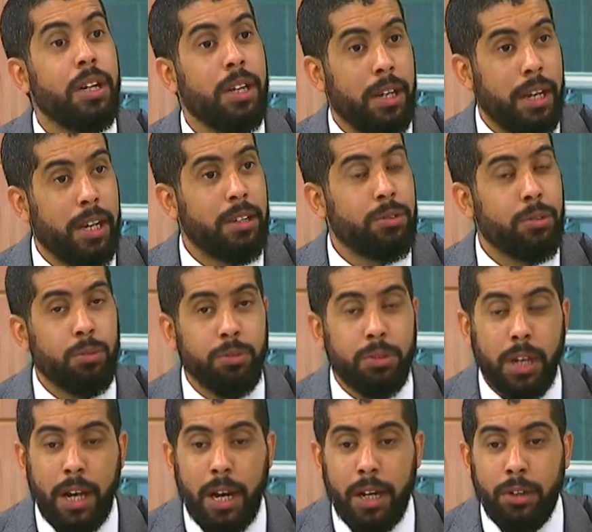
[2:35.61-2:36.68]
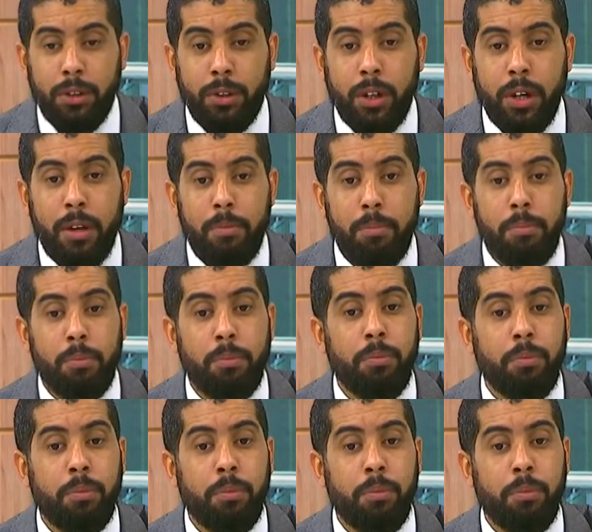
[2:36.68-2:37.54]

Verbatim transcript: Es un salario mm,